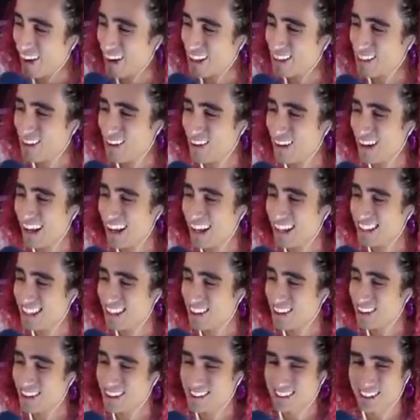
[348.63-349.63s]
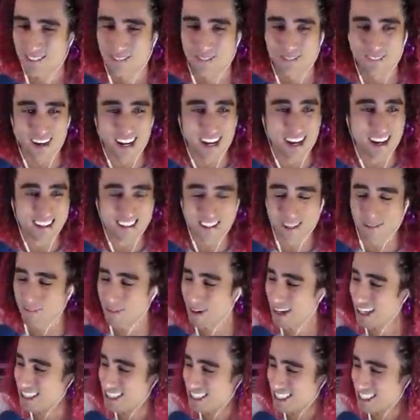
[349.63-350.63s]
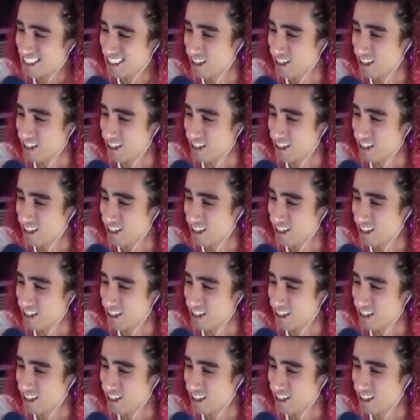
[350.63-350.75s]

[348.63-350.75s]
Eu adorei essa, essa, essa parte